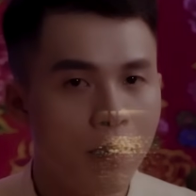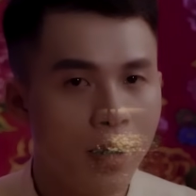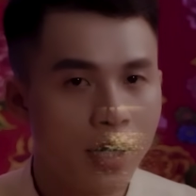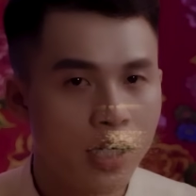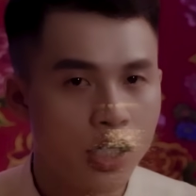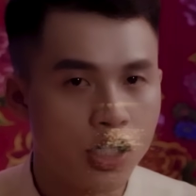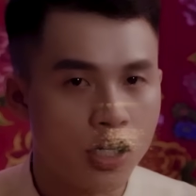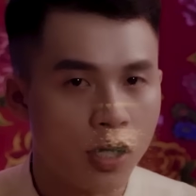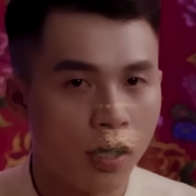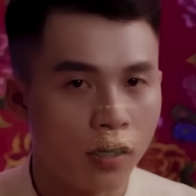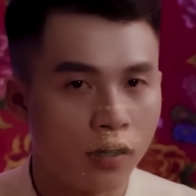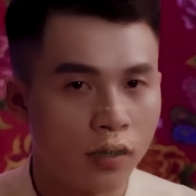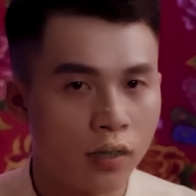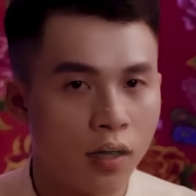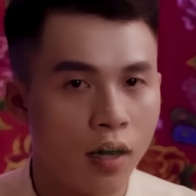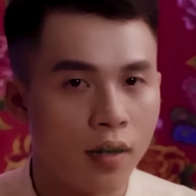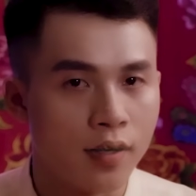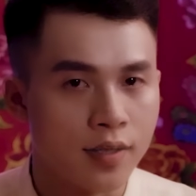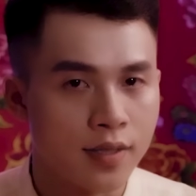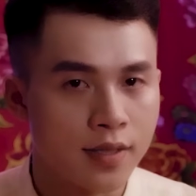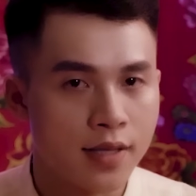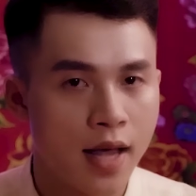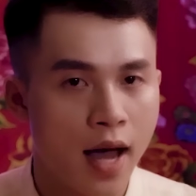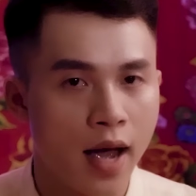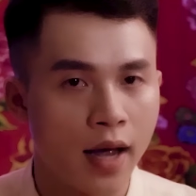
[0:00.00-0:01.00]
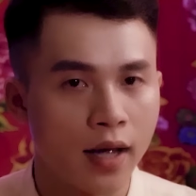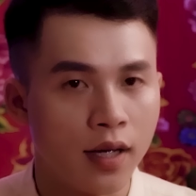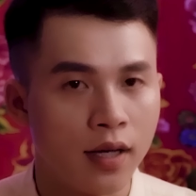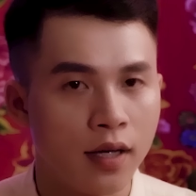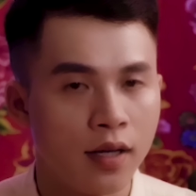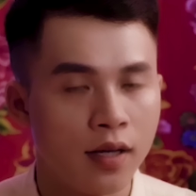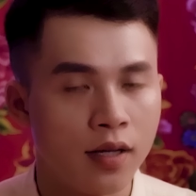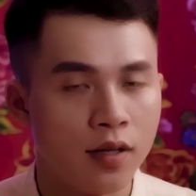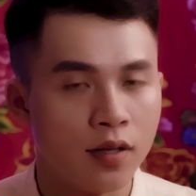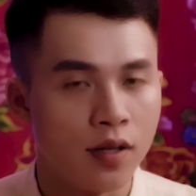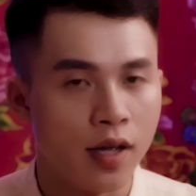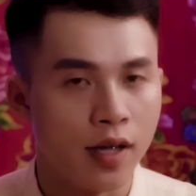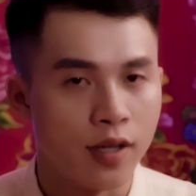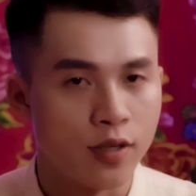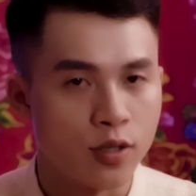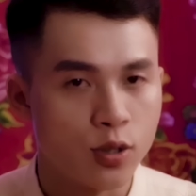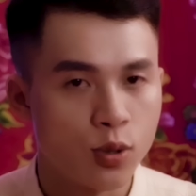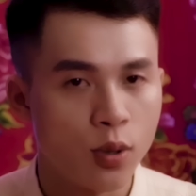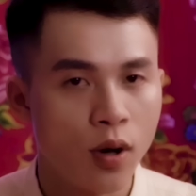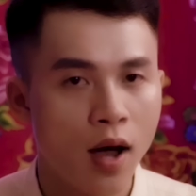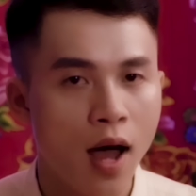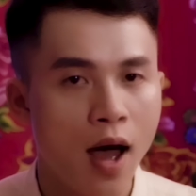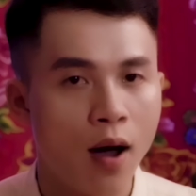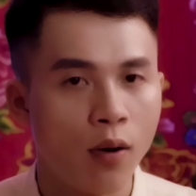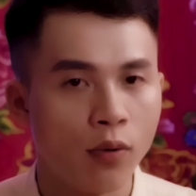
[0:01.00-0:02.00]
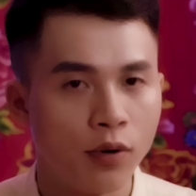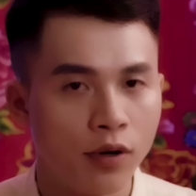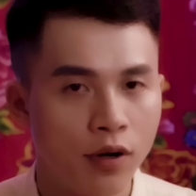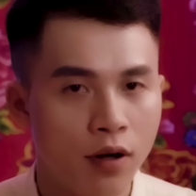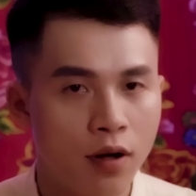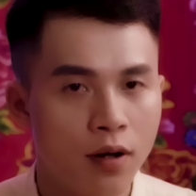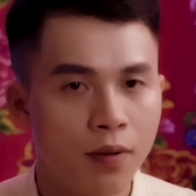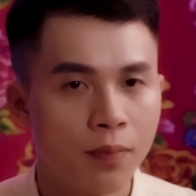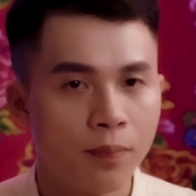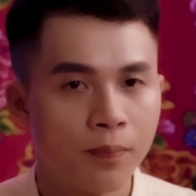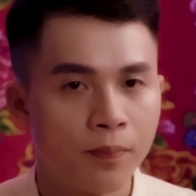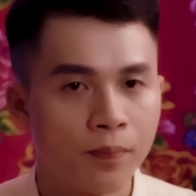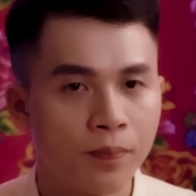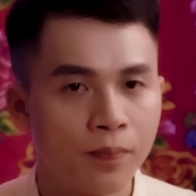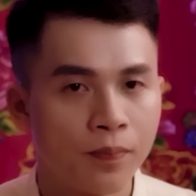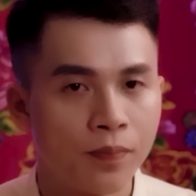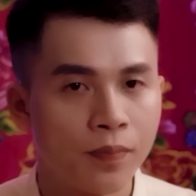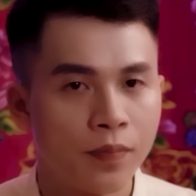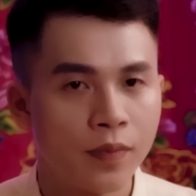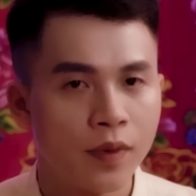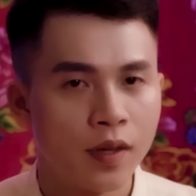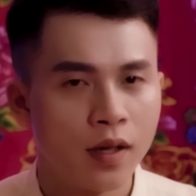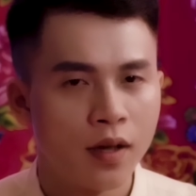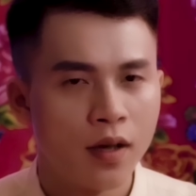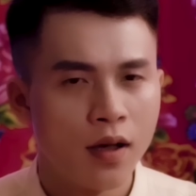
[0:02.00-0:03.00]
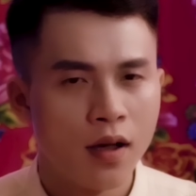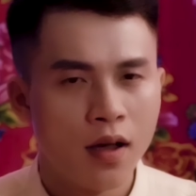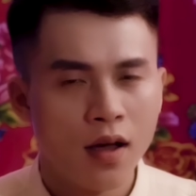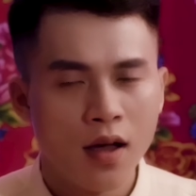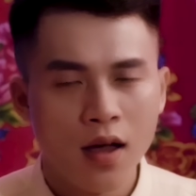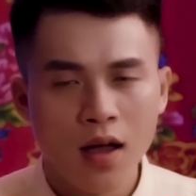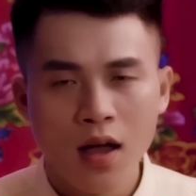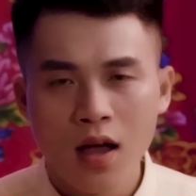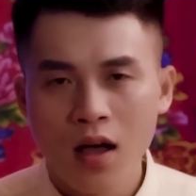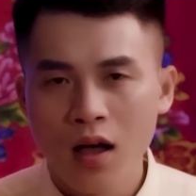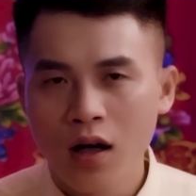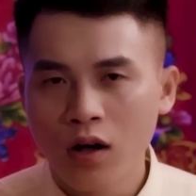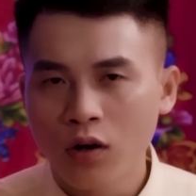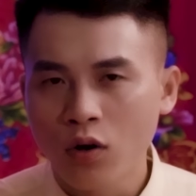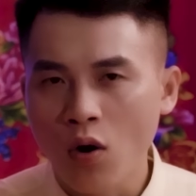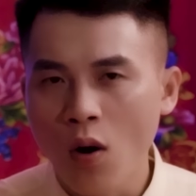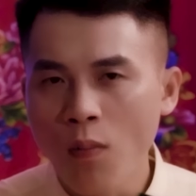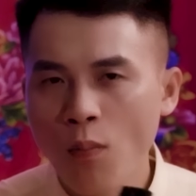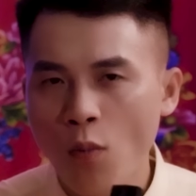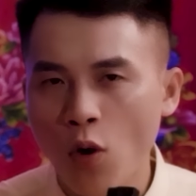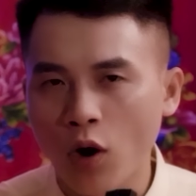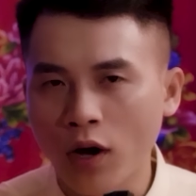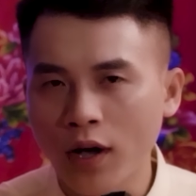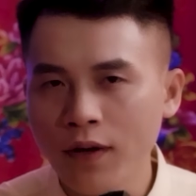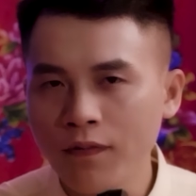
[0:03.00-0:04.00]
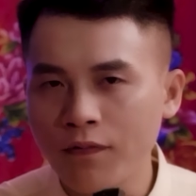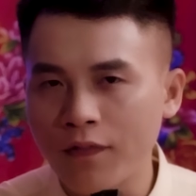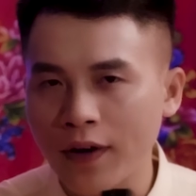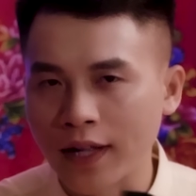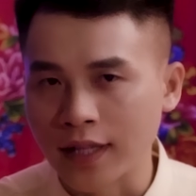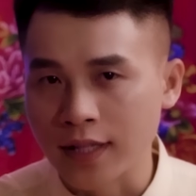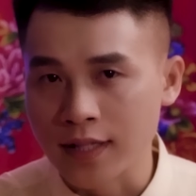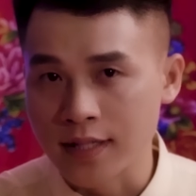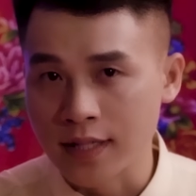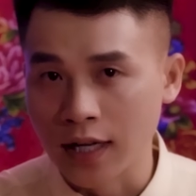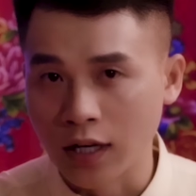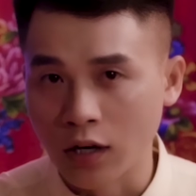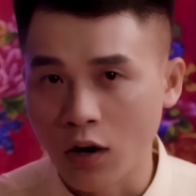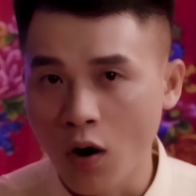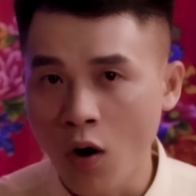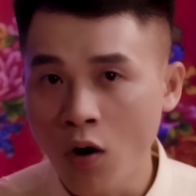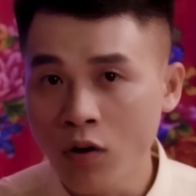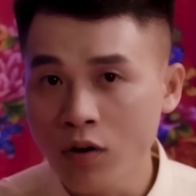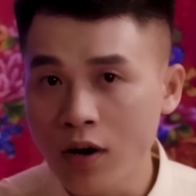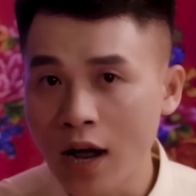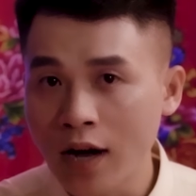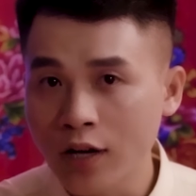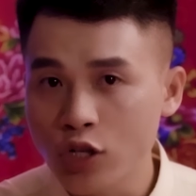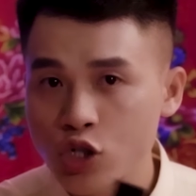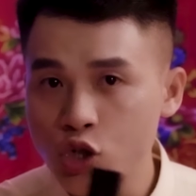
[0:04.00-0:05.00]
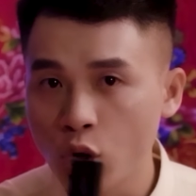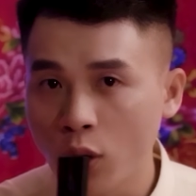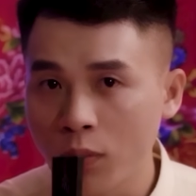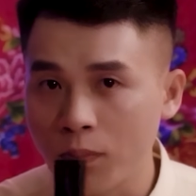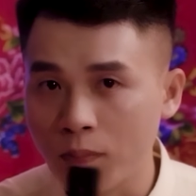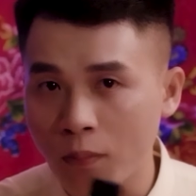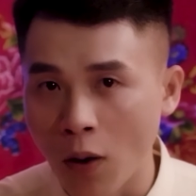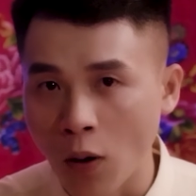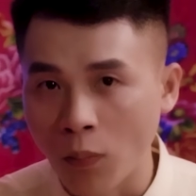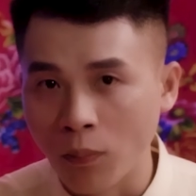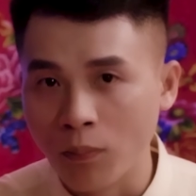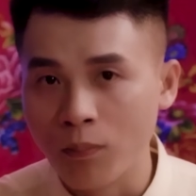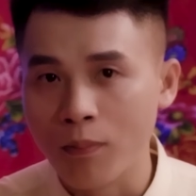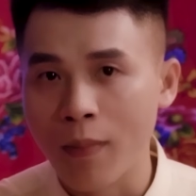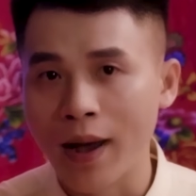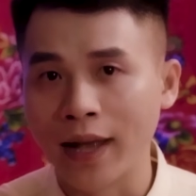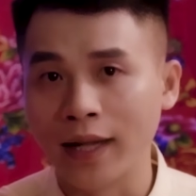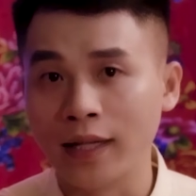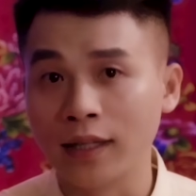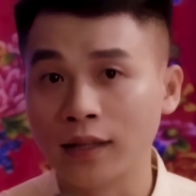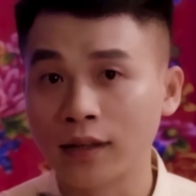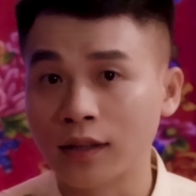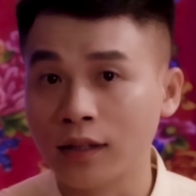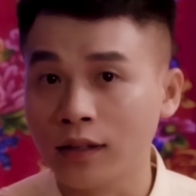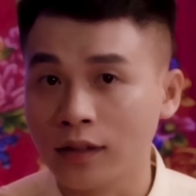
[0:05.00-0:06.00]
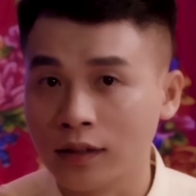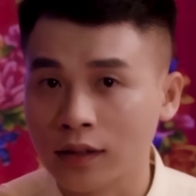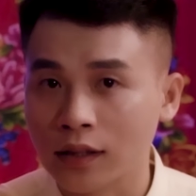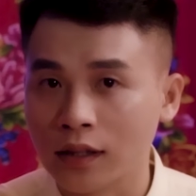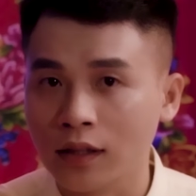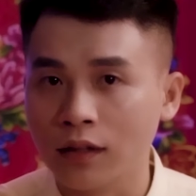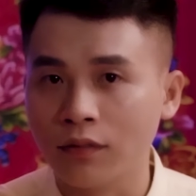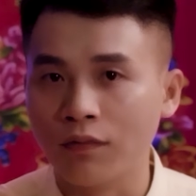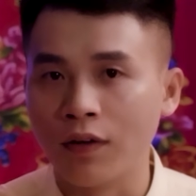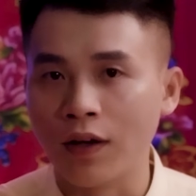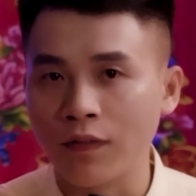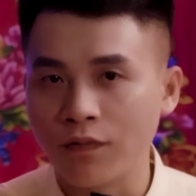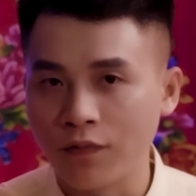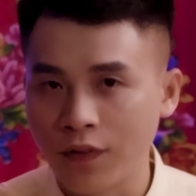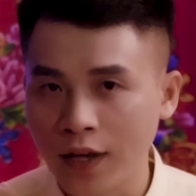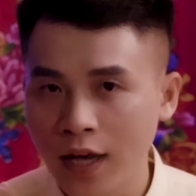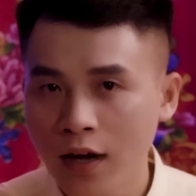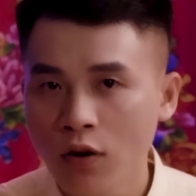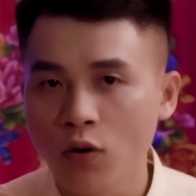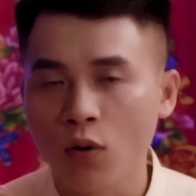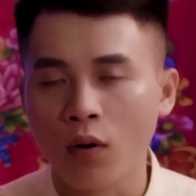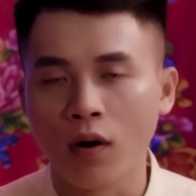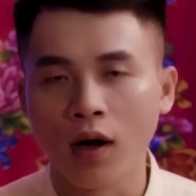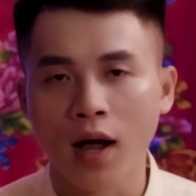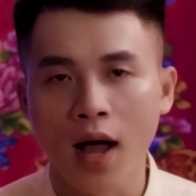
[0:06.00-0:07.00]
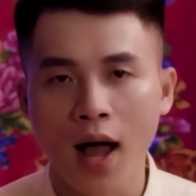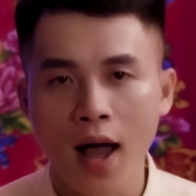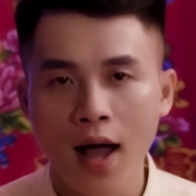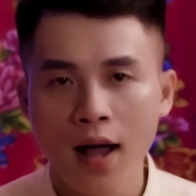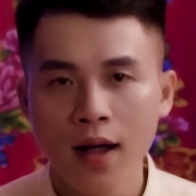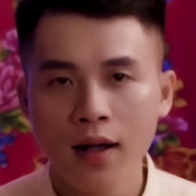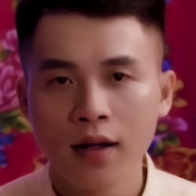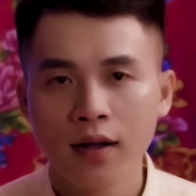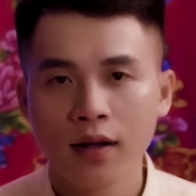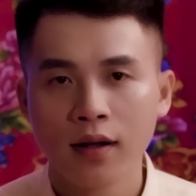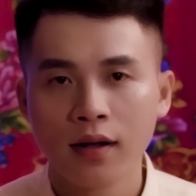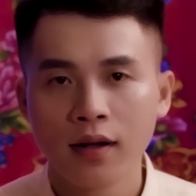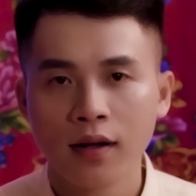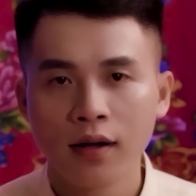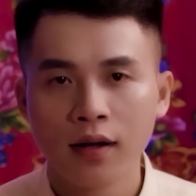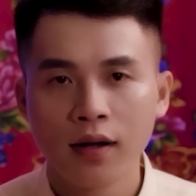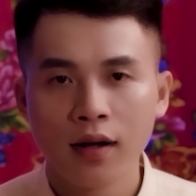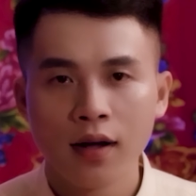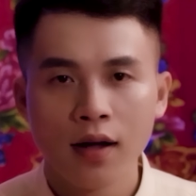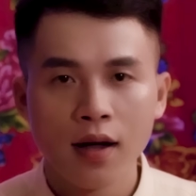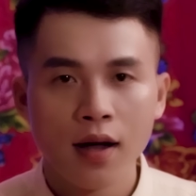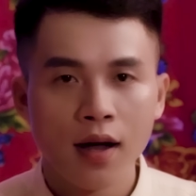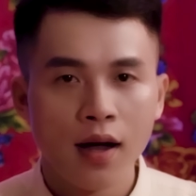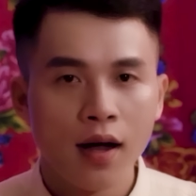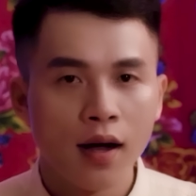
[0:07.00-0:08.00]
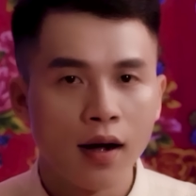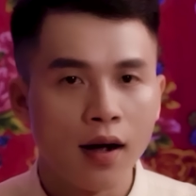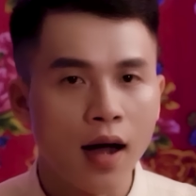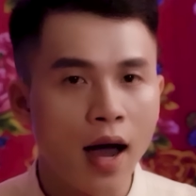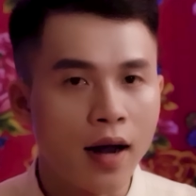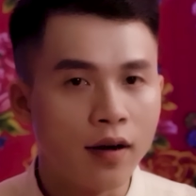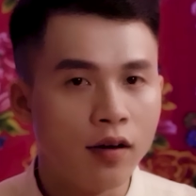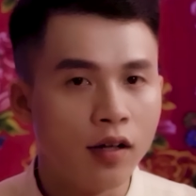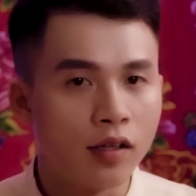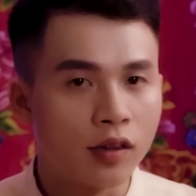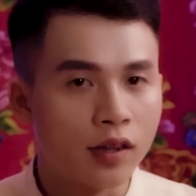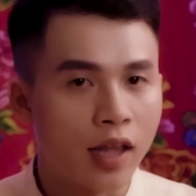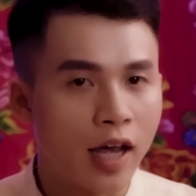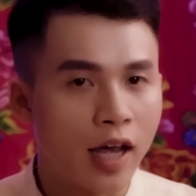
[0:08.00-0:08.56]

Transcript: bất chợt thở dài nhìn xuống ao nước. Có một cái vật gì đó đang trôi bồng bềnh từ từ về phía của gã. Gã đưa